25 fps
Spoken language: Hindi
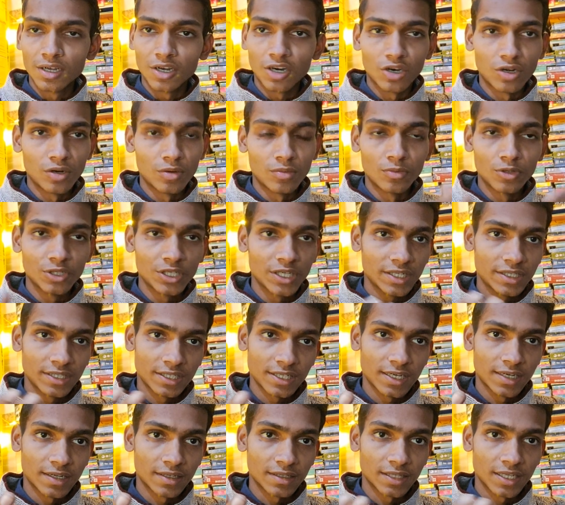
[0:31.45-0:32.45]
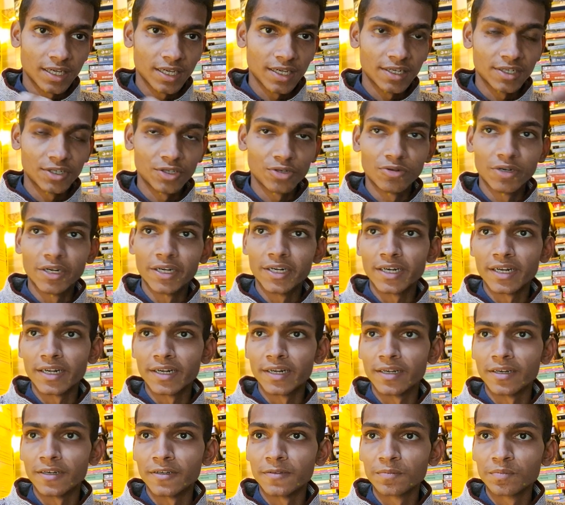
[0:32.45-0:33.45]
और मुझे अच्छा लगता है कि स्टूडेंट
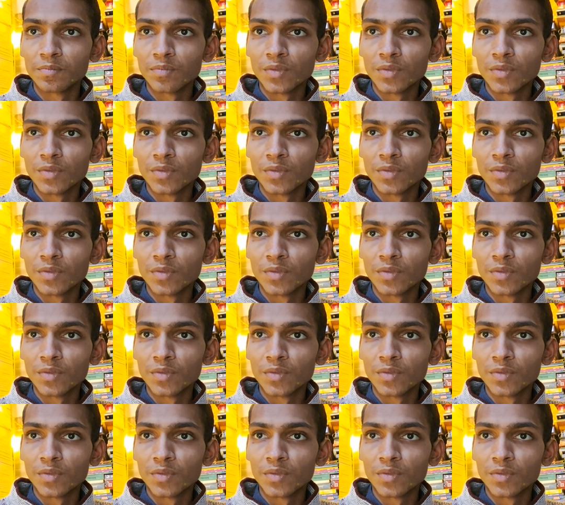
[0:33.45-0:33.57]
रहना